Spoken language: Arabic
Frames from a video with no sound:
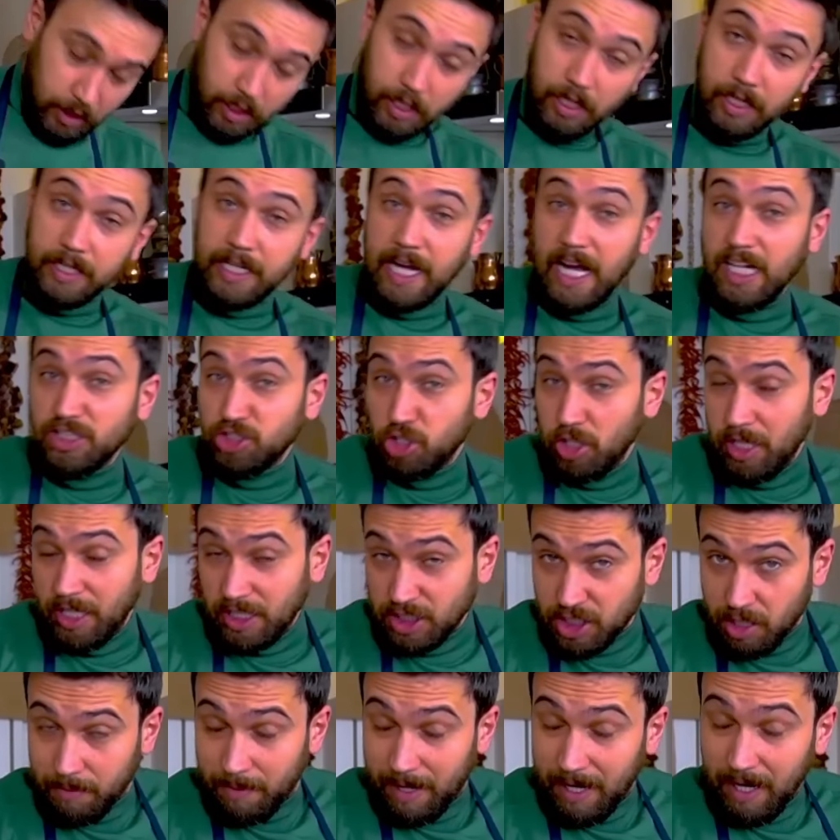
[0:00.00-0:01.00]
الكاجو
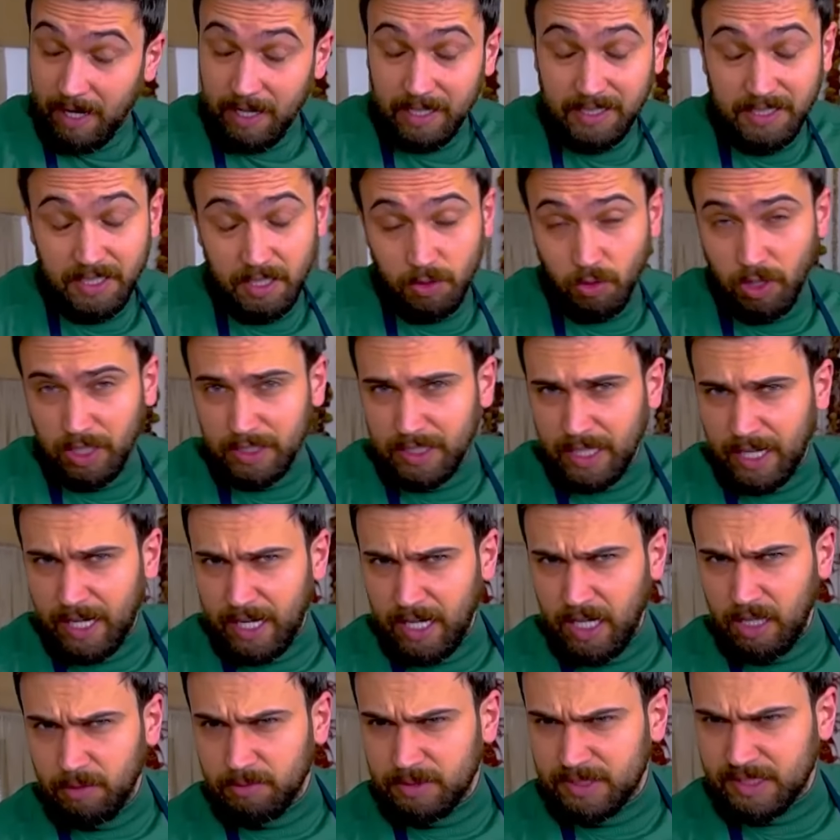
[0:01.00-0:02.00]
يا جماعة كثير وقت
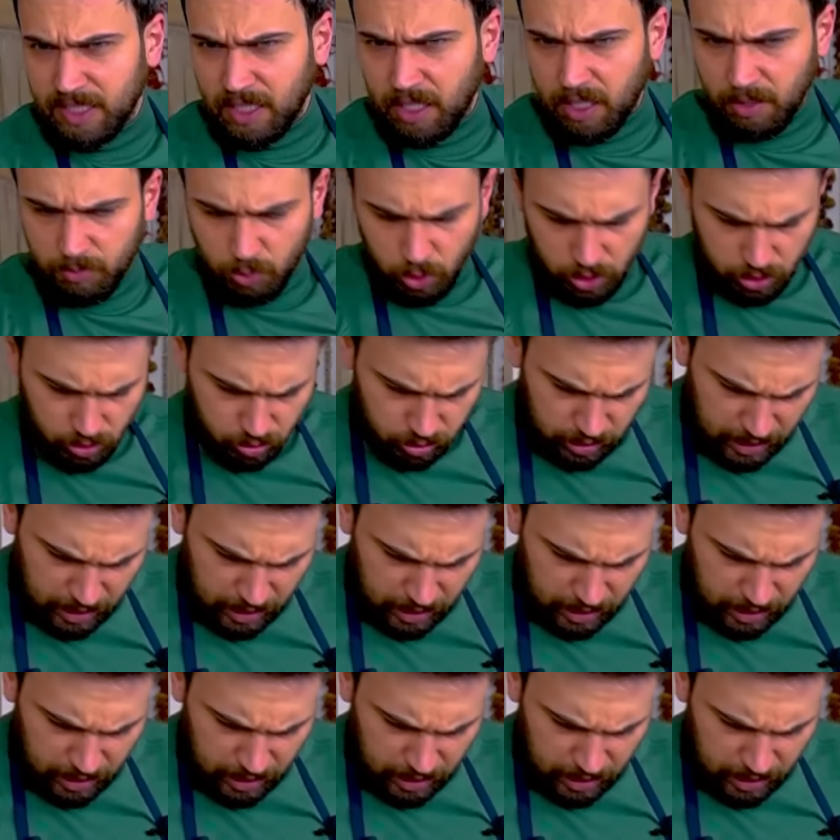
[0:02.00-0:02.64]
عالم استغربوا انه